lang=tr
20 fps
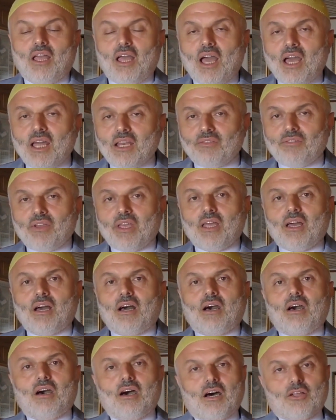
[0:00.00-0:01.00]
er
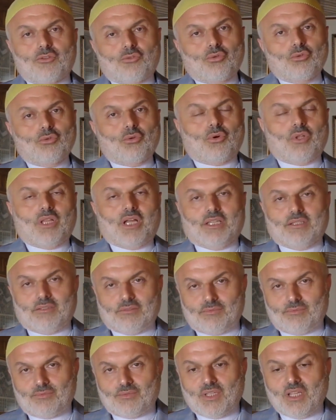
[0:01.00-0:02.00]
veya hatun olan,
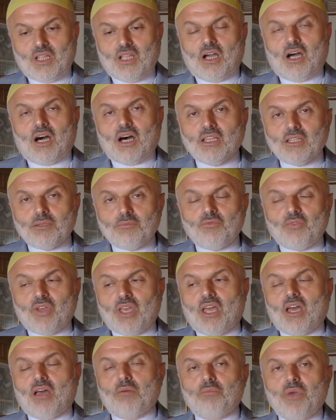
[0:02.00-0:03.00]
hanım
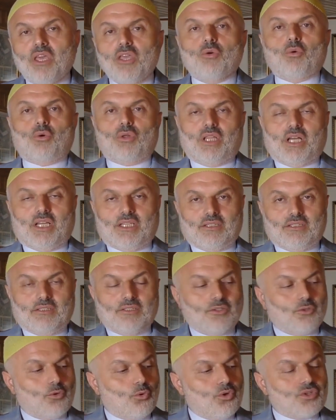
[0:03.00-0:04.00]
veya bey olan
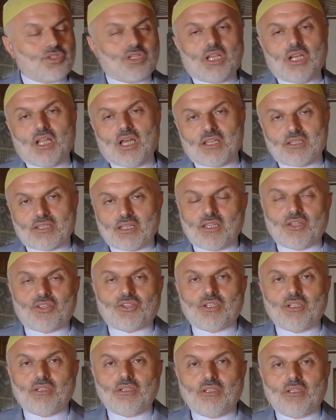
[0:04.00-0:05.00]
o cenaze
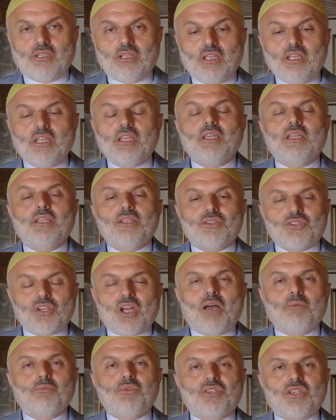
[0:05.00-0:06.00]
için
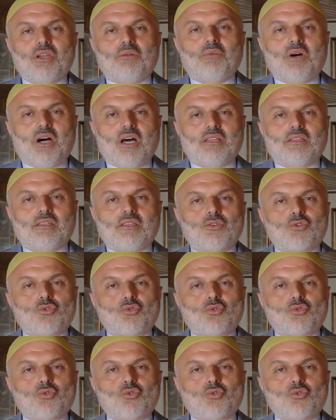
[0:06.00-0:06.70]
cami cemaati